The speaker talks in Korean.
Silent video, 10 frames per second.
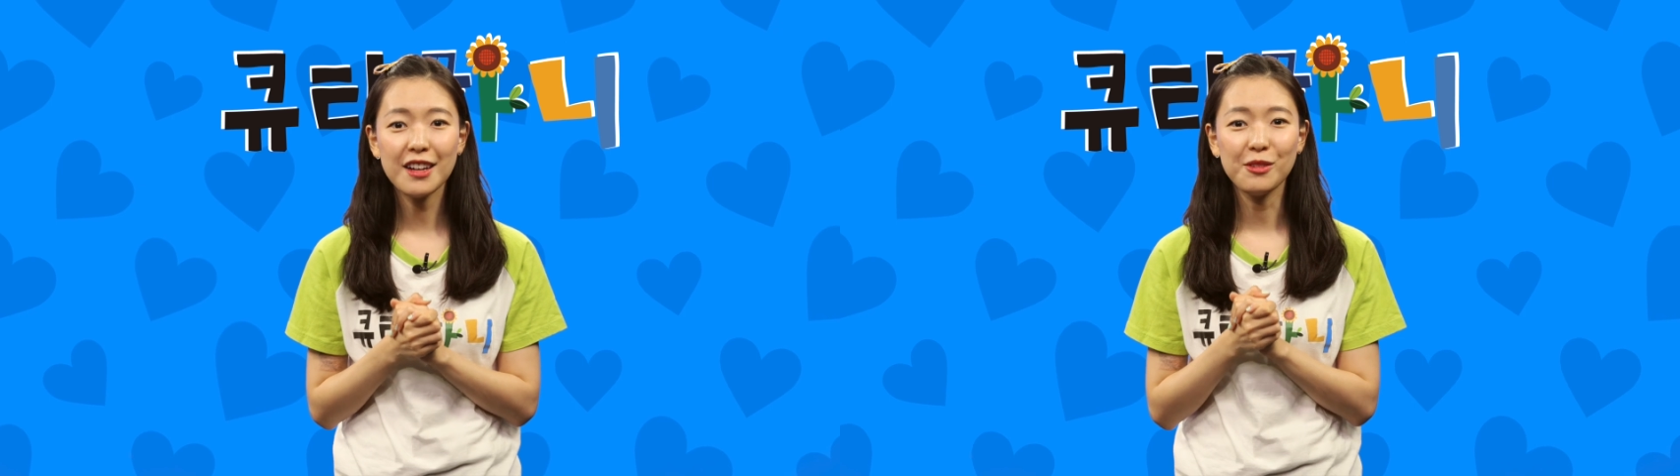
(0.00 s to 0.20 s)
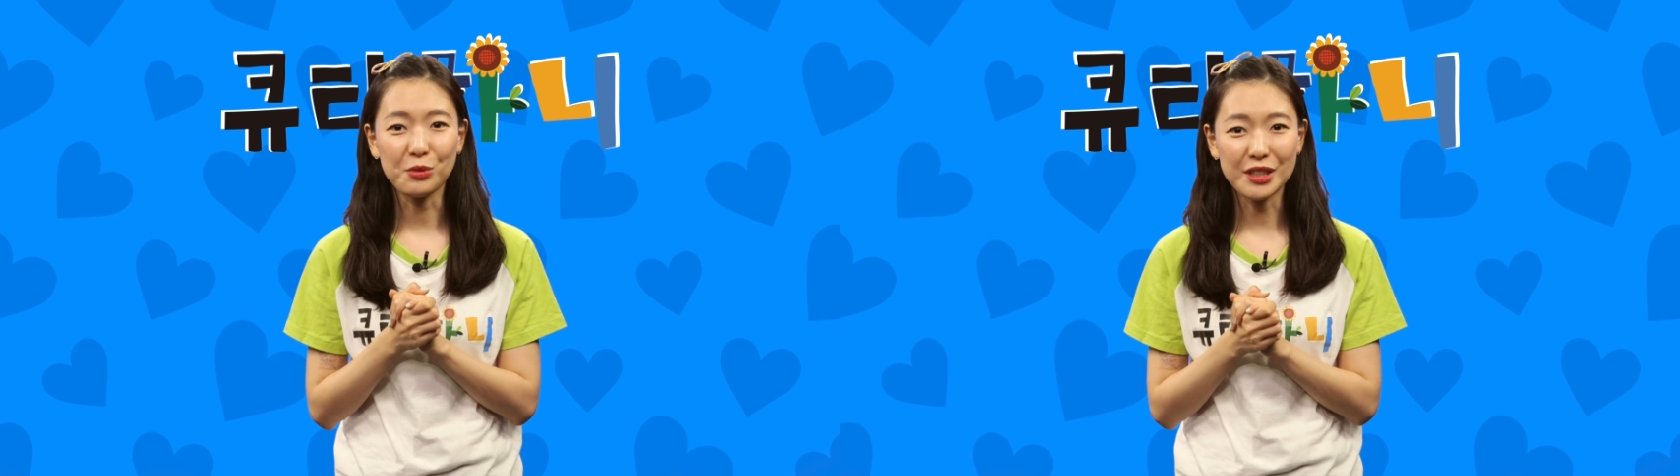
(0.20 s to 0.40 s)

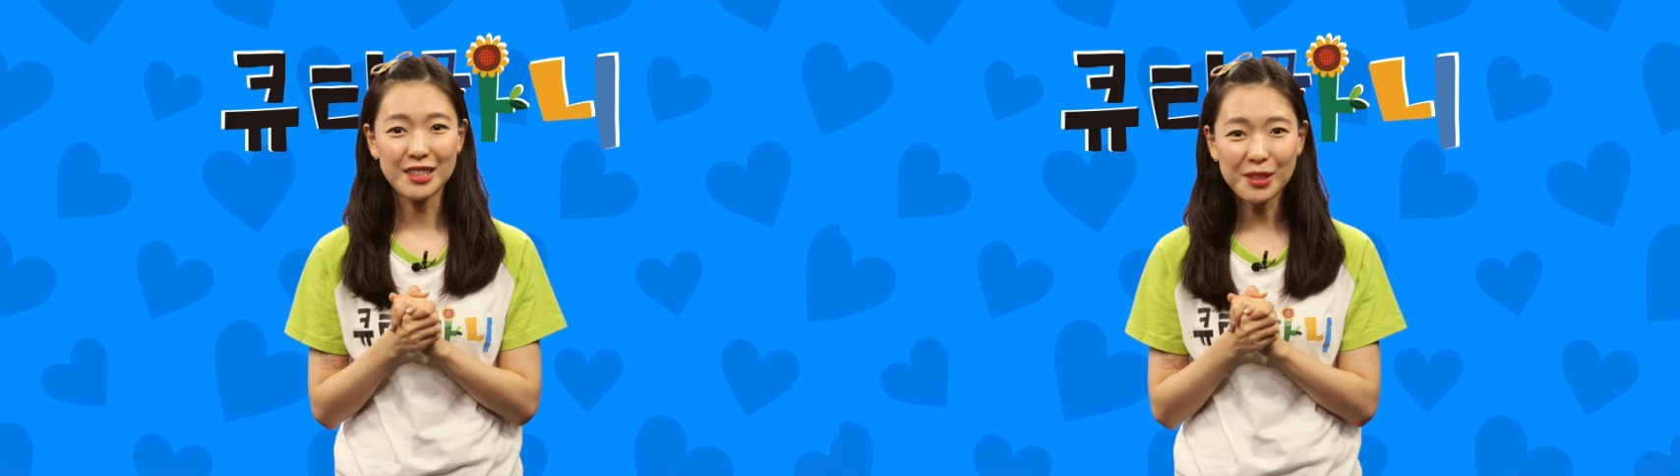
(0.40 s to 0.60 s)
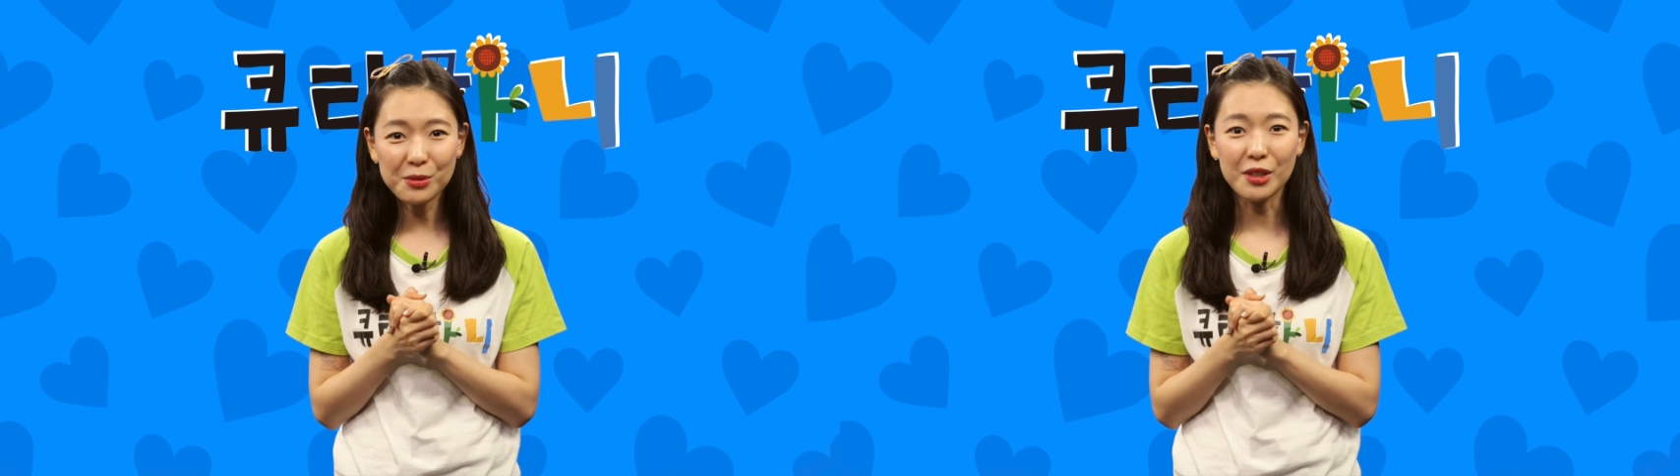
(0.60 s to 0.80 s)
사는 우리
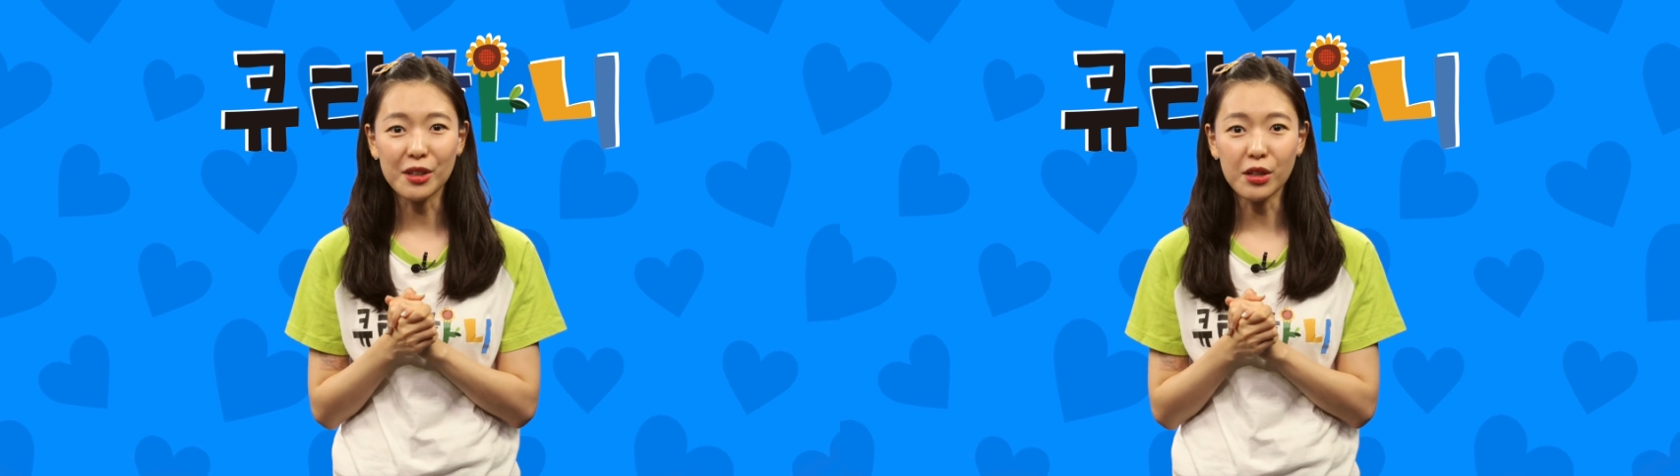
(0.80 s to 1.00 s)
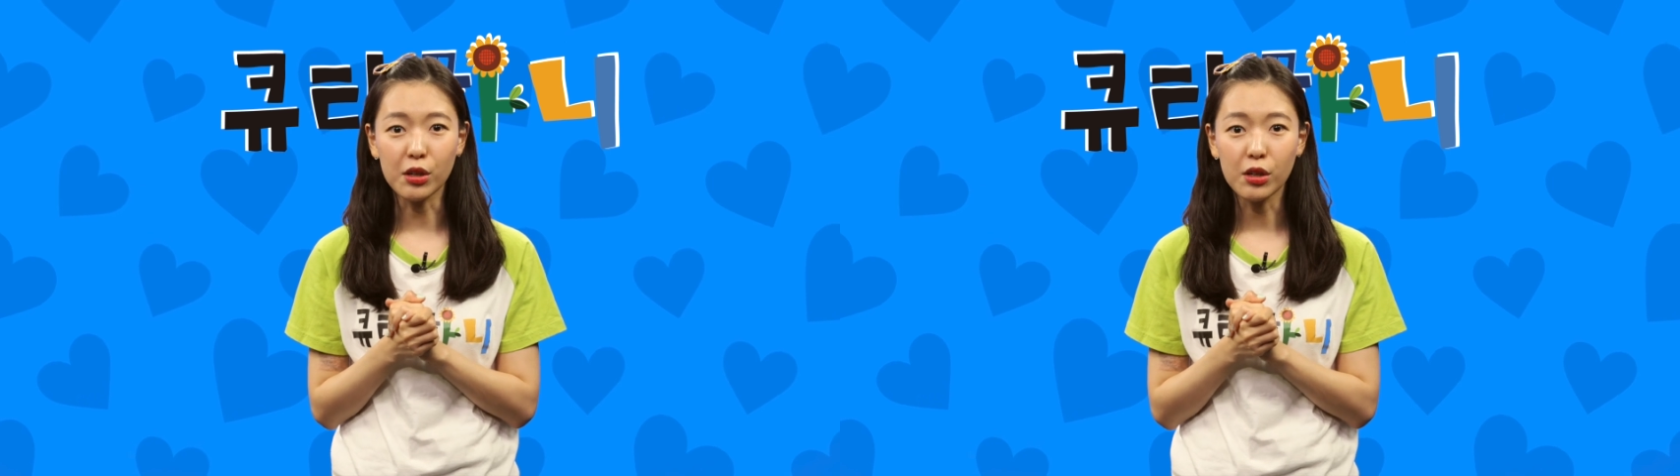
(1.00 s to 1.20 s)

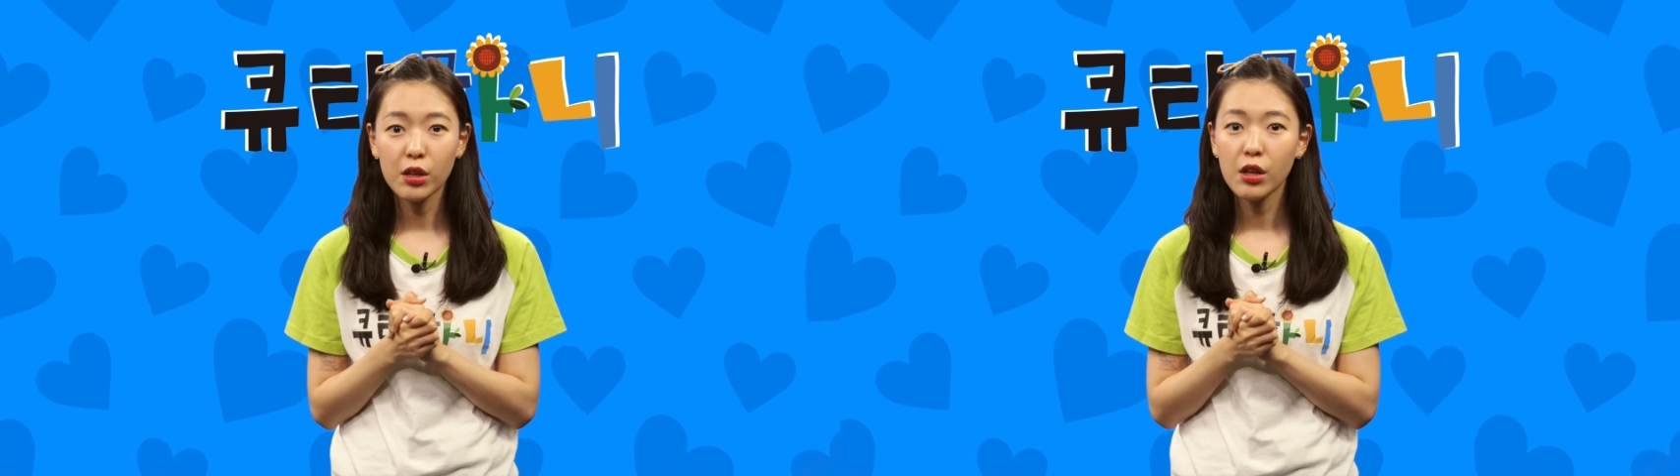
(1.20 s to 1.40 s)
친구들,